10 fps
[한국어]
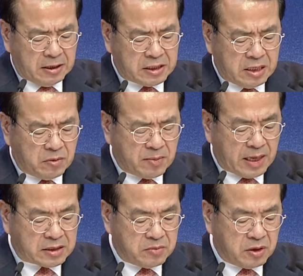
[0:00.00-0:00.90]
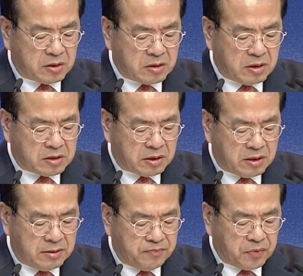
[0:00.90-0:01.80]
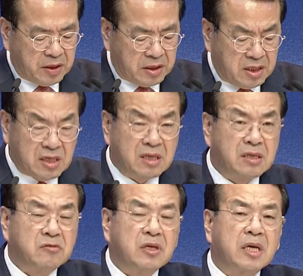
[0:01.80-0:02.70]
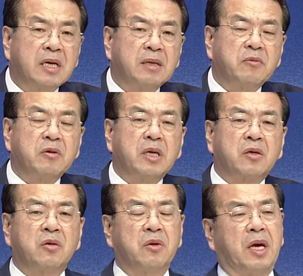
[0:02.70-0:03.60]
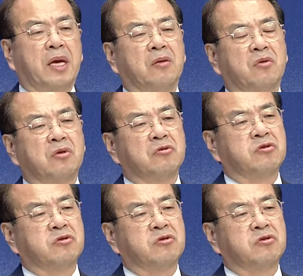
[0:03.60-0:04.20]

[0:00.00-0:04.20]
지난번에 말씀드렸던 것처럼 이제는 우리가 뭔가 교회, 또